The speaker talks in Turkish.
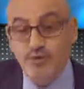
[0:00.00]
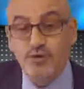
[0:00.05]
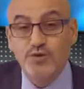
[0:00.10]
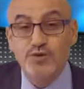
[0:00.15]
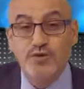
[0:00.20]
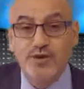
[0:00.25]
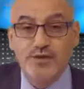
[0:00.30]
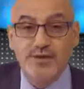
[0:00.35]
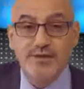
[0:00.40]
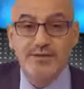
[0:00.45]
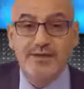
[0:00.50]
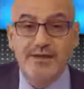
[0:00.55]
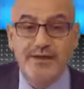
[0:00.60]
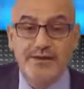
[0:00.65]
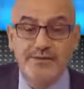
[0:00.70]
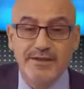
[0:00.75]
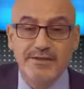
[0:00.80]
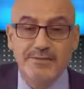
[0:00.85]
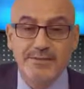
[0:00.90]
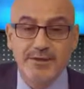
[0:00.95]
Bunun yanında
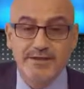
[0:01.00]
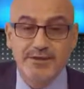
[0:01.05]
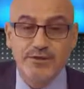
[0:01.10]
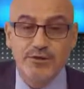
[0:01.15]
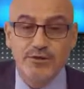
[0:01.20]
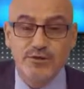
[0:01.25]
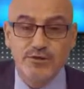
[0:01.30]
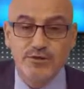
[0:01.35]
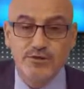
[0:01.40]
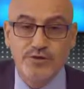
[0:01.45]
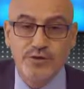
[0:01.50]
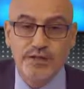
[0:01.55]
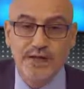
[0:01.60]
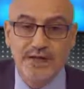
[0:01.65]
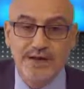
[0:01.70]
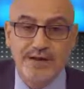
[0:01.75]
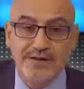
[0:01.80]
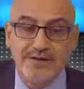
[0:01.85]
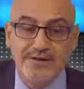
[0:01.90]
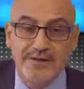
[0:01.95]
evet biz de o gün
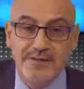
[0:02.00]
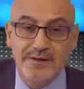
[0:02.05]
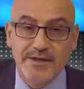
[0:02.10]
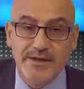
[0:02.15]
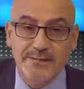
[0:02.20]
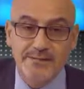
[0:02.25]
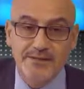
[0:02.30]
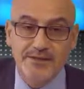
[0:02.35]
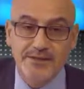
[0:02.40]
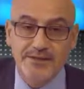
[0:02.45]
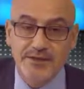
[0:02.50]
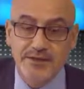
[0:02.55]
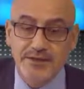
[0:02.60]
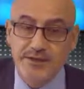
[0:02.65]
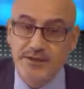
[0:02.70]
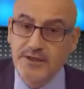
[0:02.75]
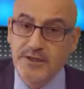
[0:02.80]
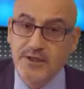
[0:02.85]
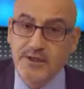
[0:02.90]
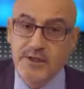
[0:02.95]
değerlendirme
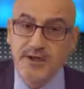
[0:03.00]
yapmıştık.